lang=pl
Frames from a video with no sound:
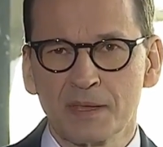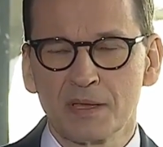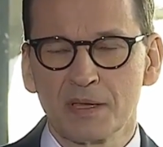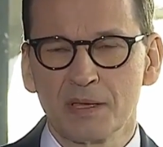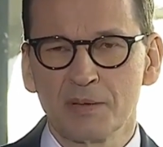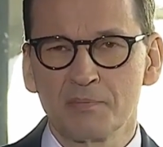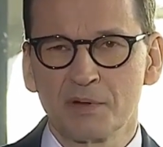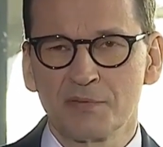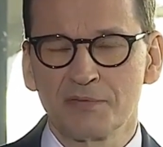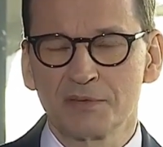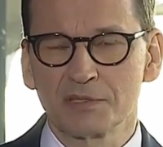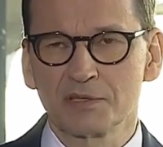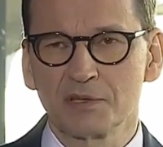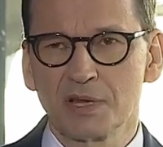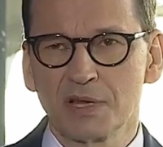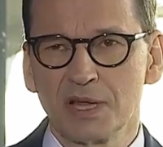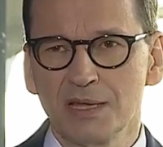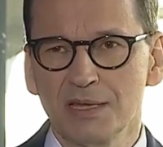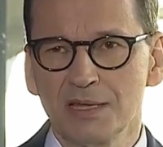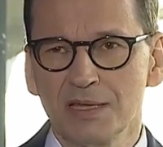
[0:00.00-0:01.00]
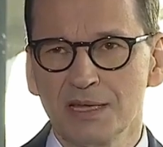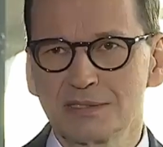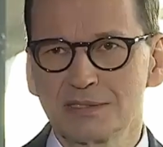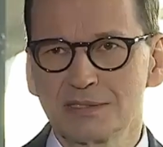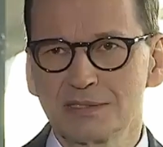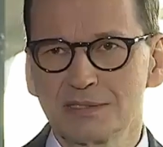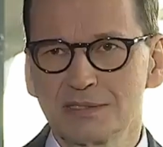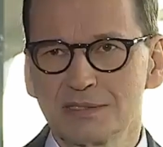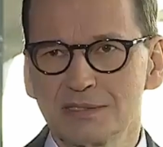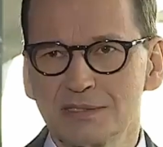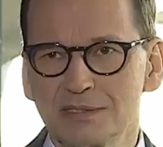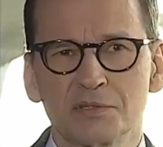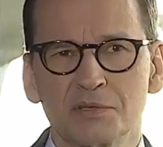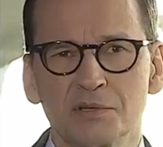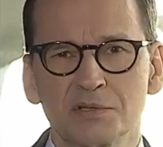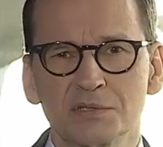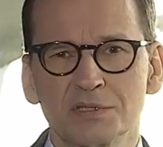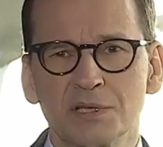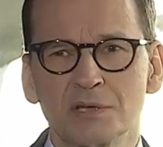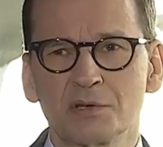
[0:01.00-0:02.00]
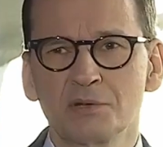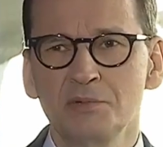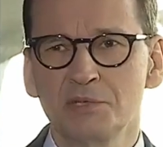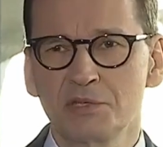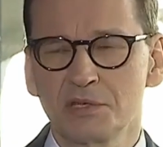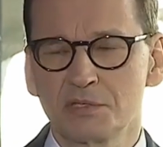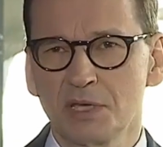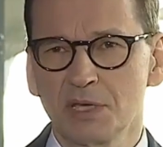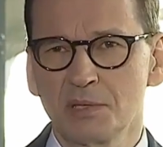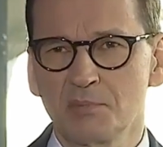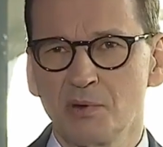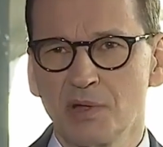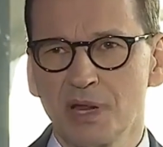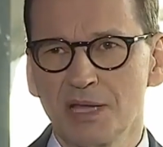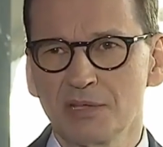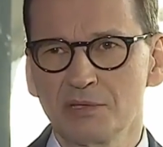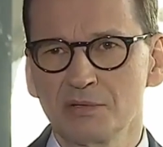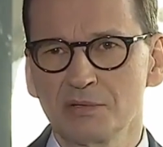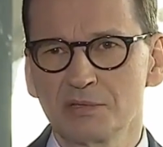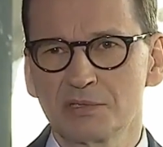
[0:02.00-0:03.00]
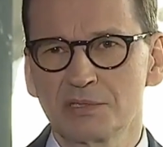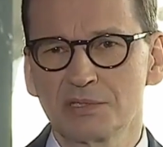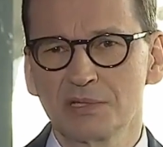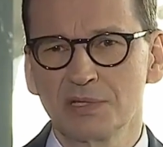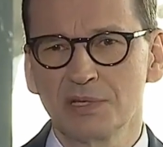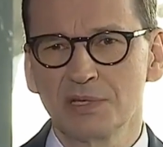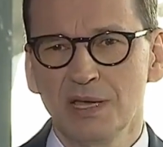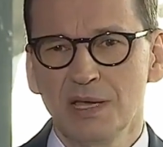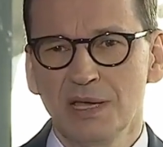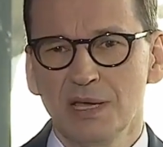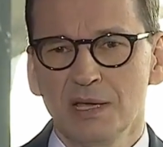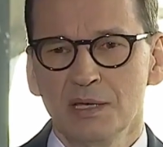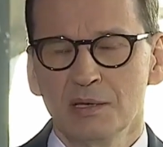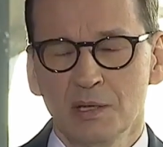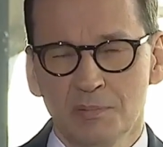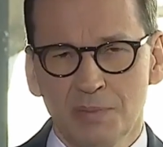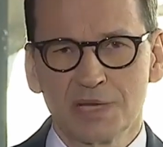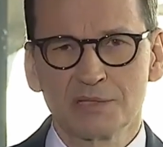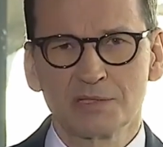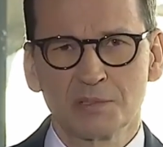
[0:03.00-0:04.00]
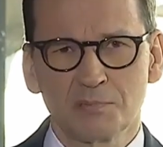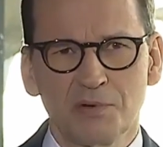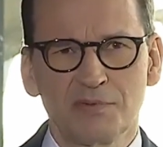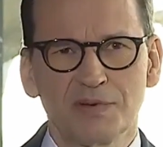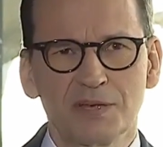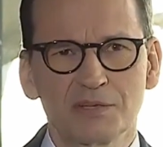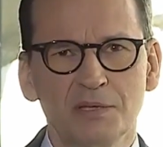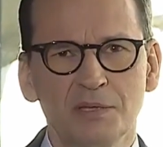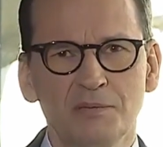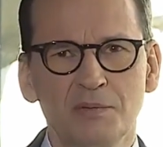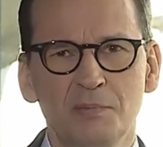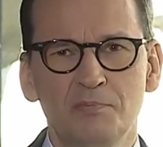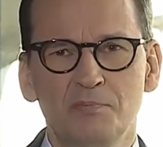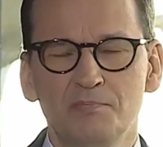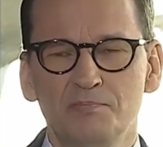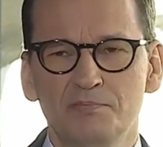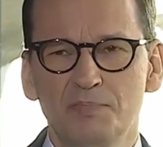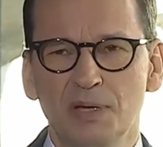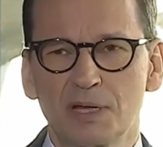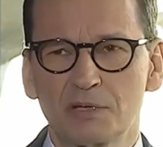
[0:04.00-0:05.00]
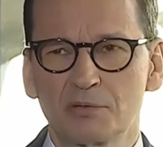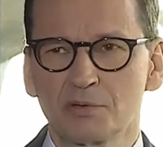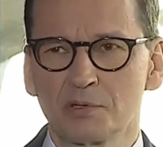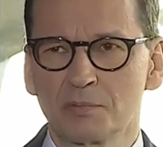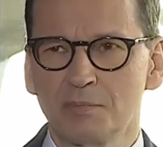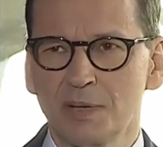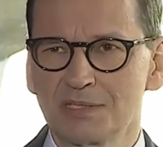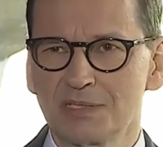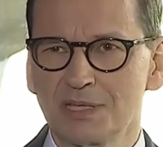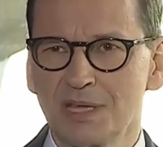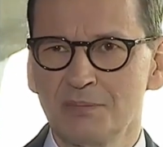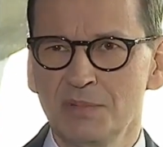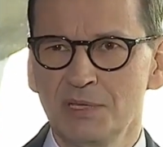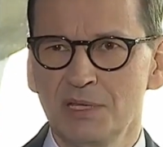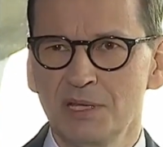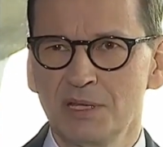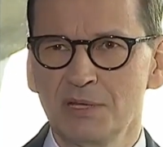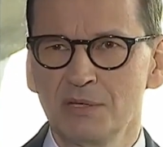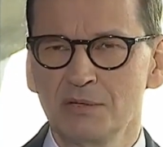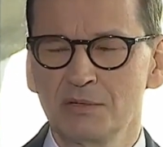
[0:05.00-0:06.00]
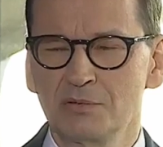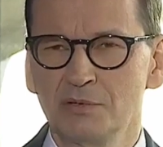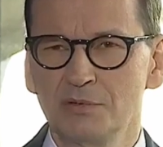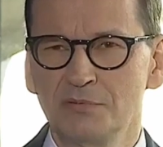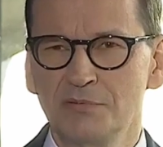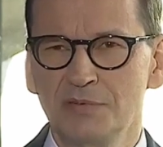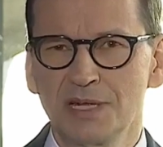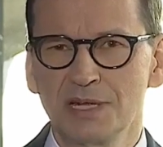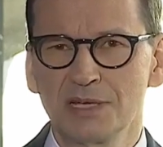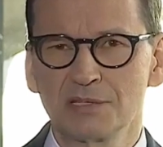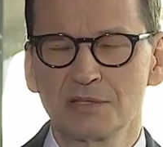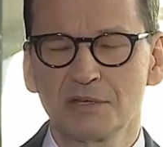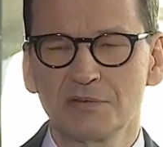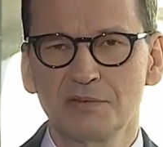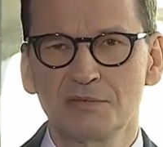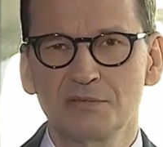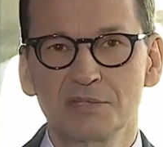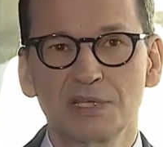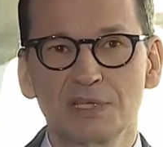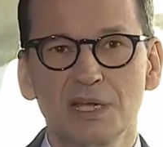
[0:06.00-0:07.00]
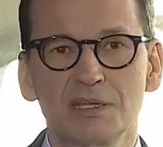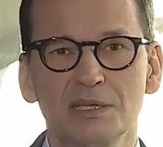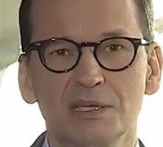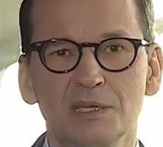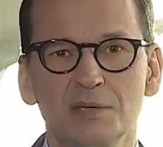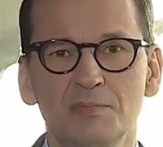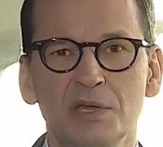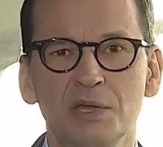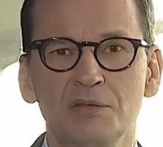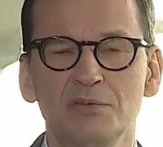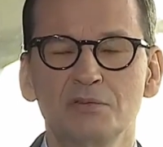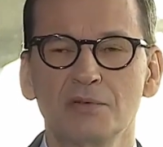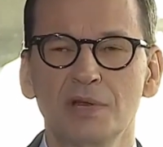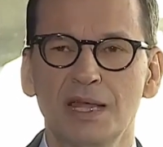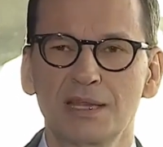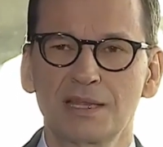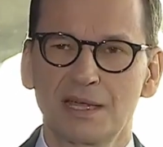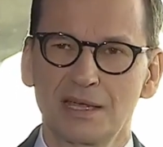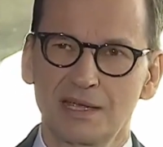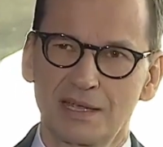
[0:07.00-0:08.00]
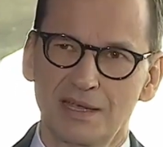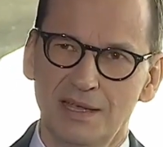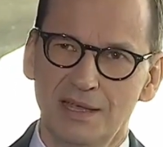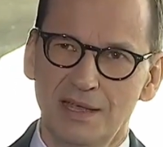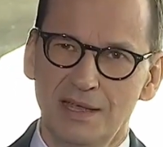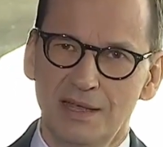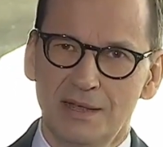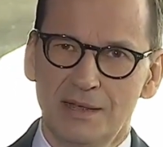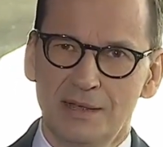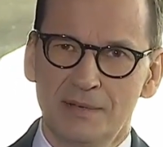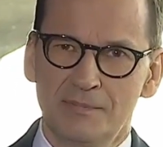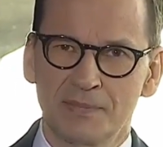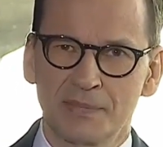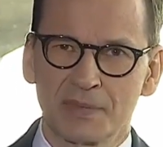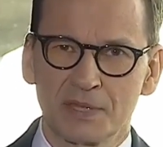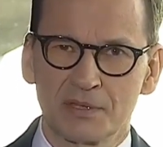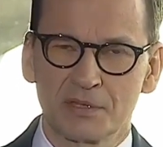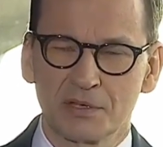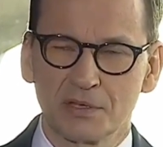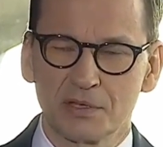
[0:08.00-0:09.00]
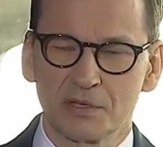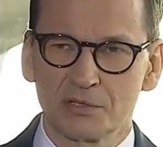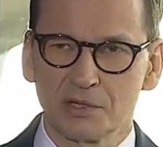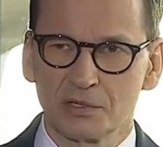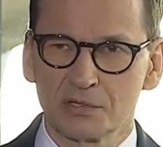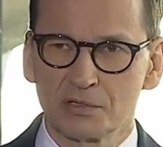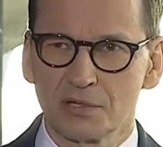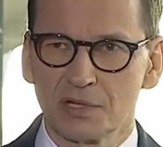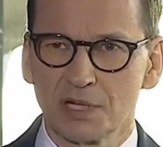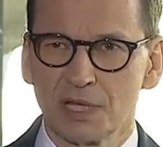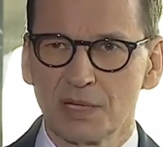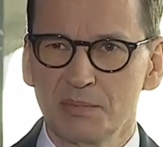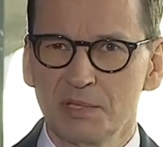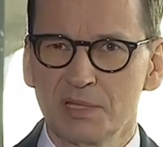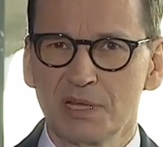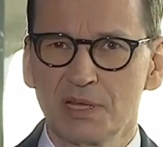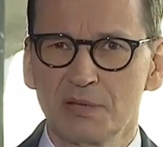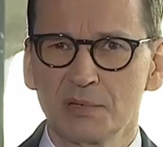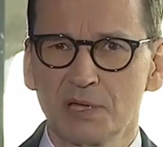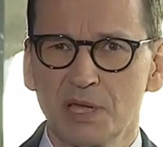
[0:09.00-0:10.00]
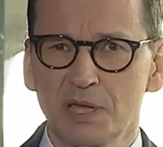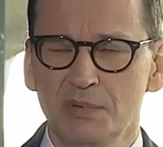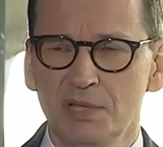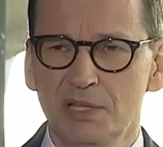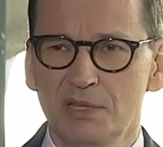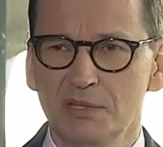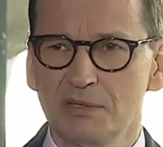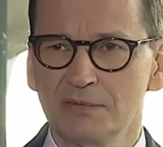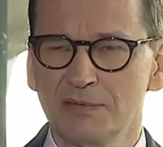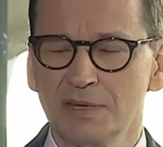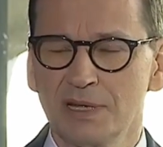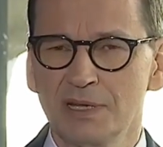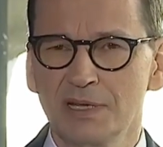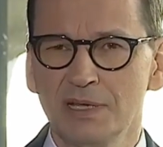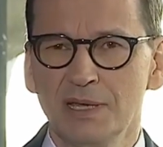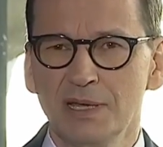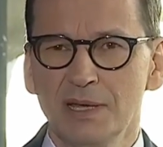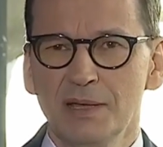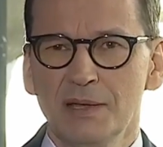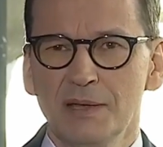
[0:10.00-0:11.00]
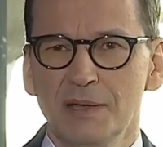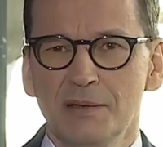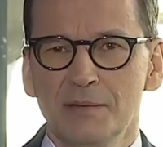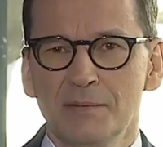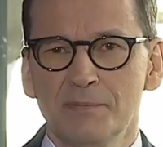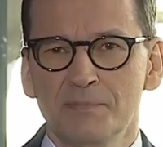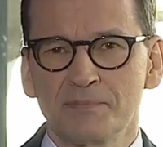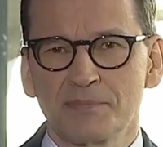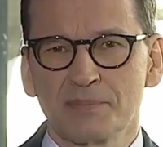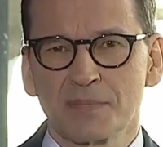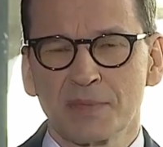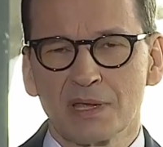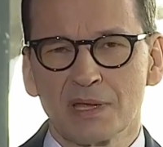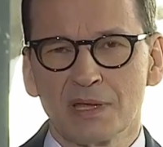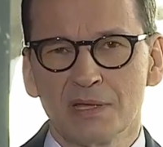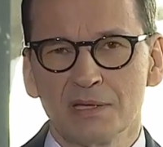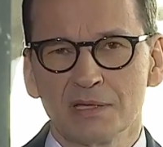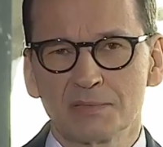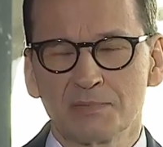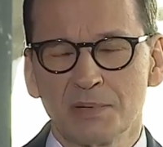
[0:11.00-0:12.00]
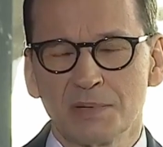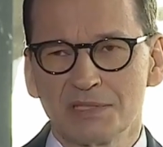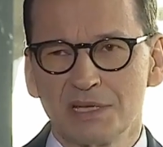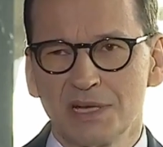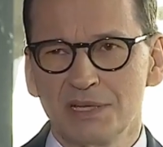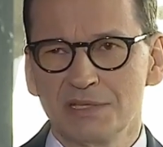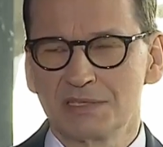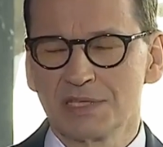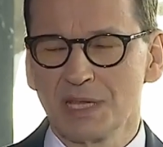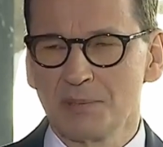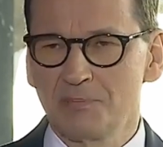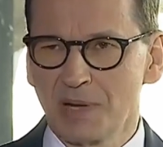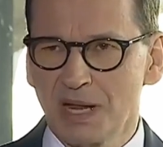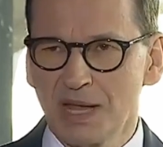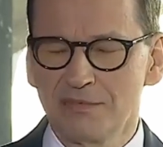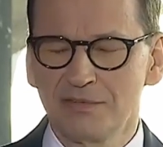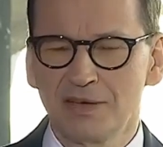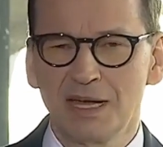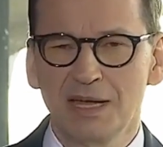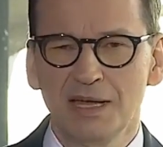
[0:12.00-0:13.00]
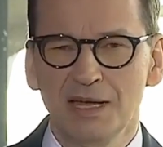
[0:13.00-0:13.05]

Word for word: profesora Jacka, profesor znakomicie sobie poradził z no, bardzo poważnymi perturbacjami na rynku finansowym w ostatnich pięciu latach. Mm, to doktor habilitowany, mm, specjalista prawa,